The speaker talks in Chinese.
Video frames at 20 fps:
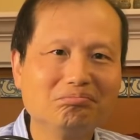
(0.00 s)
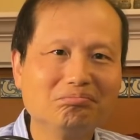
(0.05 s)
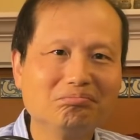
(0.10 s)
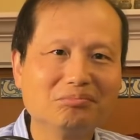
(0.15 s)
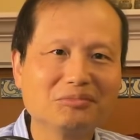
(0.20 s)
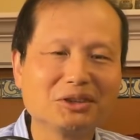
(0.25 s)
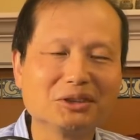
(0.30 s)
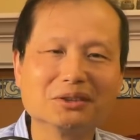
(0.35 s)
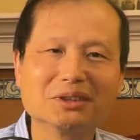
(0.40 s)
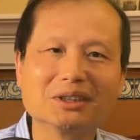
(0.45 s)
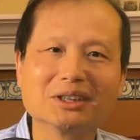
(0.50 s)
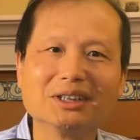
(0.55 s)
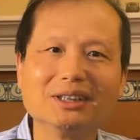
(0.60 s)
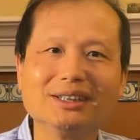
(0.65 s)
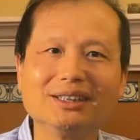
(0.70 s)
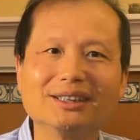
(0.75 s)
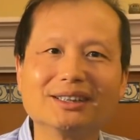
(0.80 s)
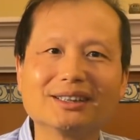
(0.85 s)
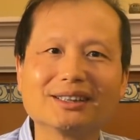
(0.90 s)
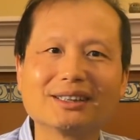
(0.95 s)
就可
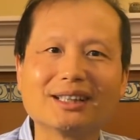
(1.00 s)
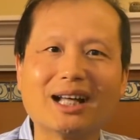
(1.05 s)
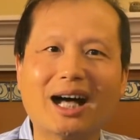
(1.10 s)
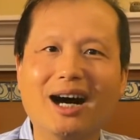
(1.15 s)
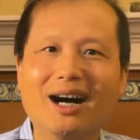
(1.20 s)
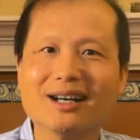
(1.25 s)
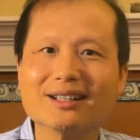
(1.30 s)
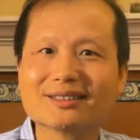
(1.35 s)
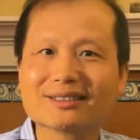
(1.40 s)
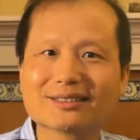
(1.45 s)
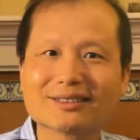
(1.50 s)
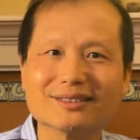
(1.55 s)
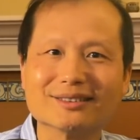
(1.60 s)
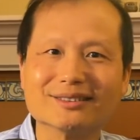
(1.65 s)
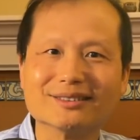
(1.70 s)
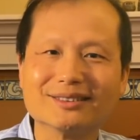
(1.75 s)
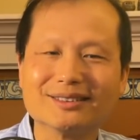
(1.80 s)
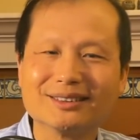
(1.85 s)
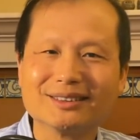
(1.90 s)
以打死